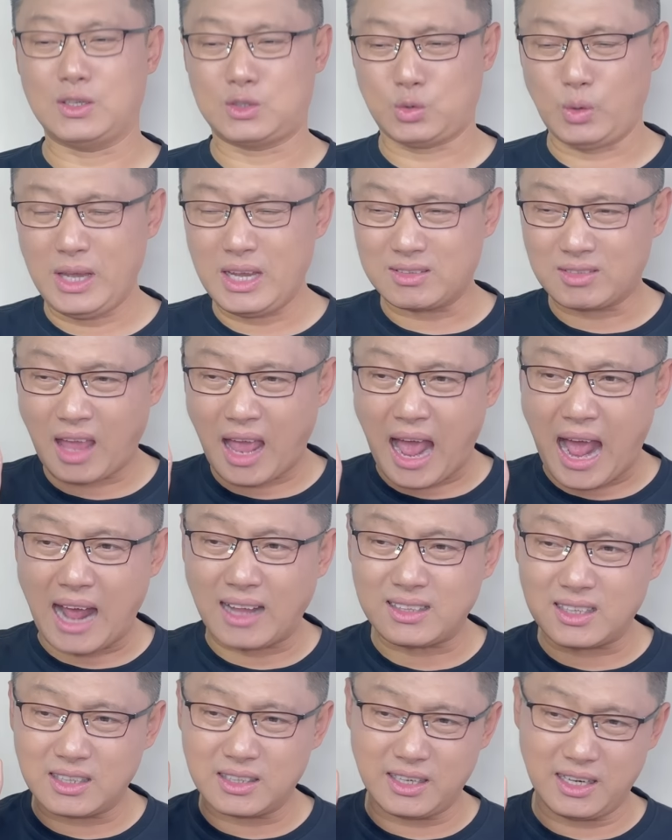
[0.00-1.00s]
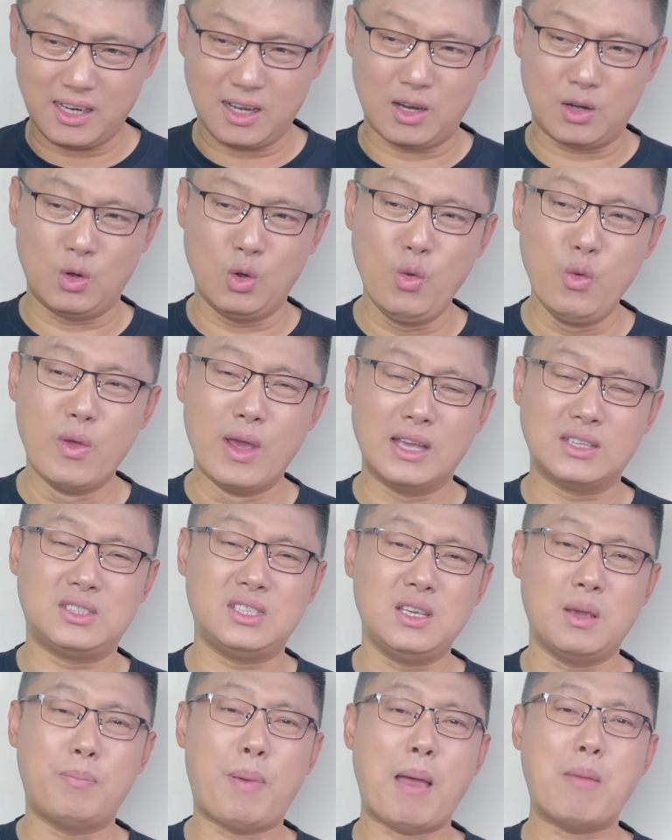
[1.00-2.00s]
所以她的这个劣
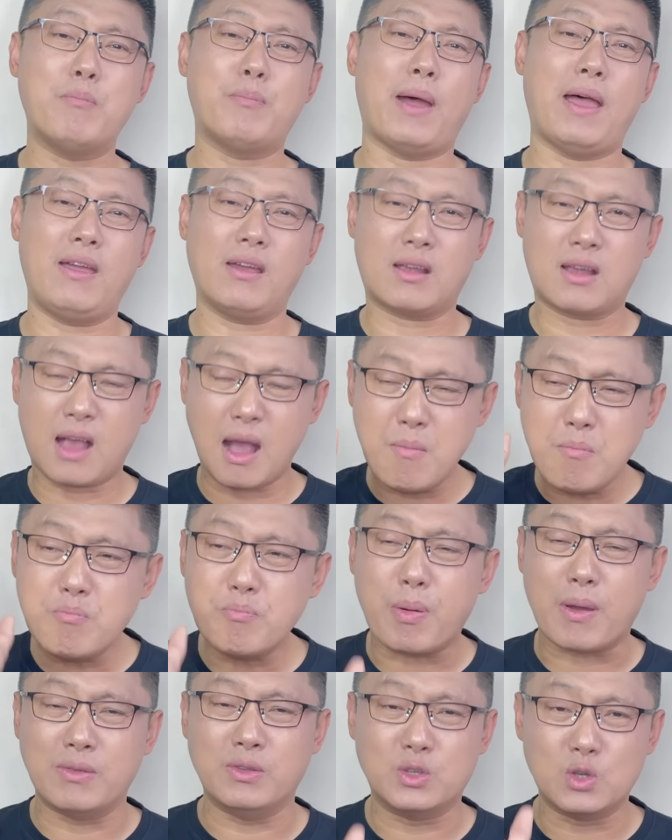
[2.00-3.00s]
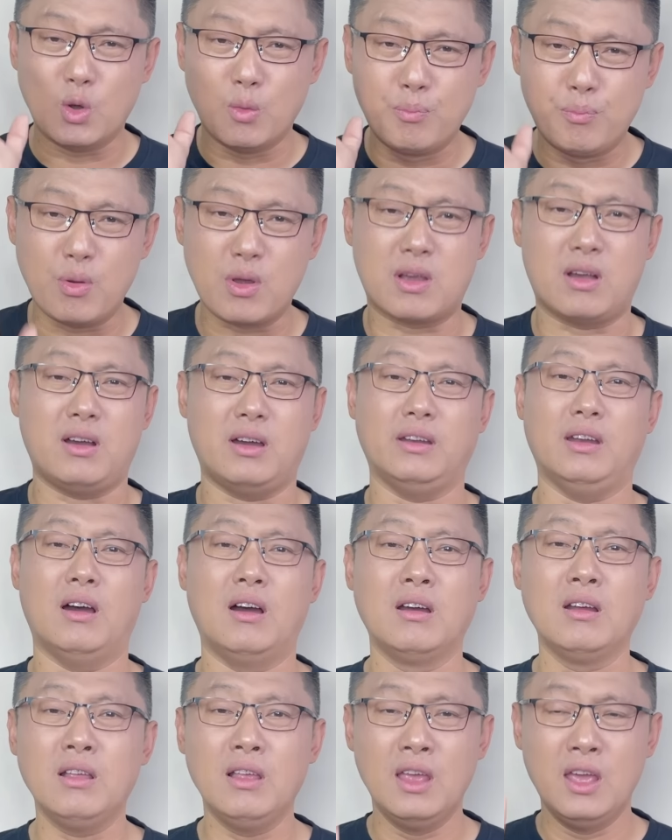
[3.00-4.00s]
迹斑斑，根本就不可
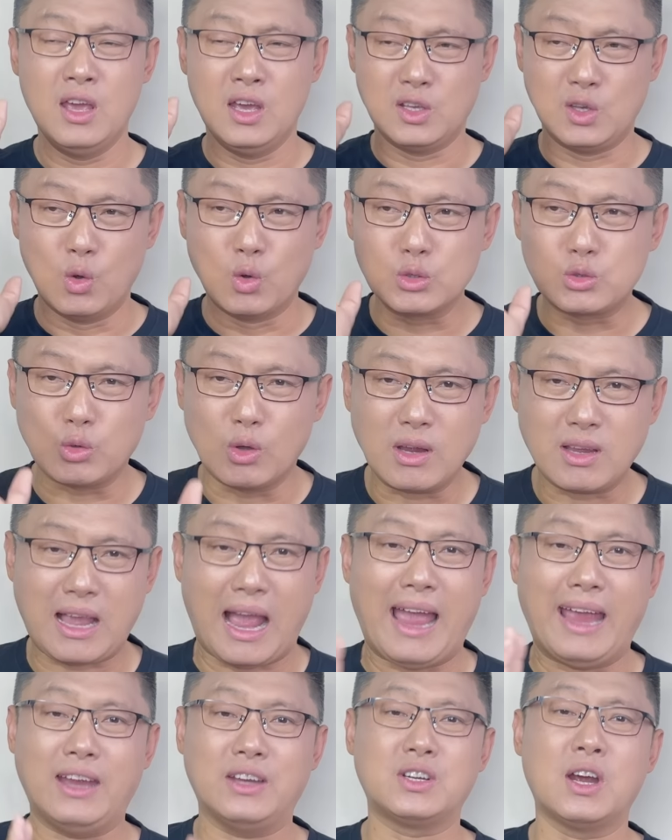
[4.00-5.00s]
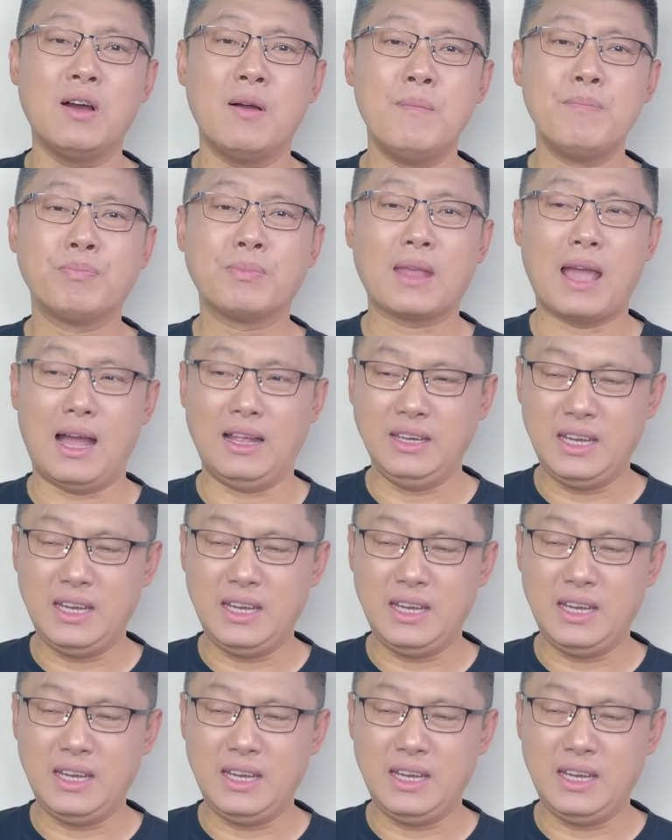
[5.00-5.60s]
能有所改正啊！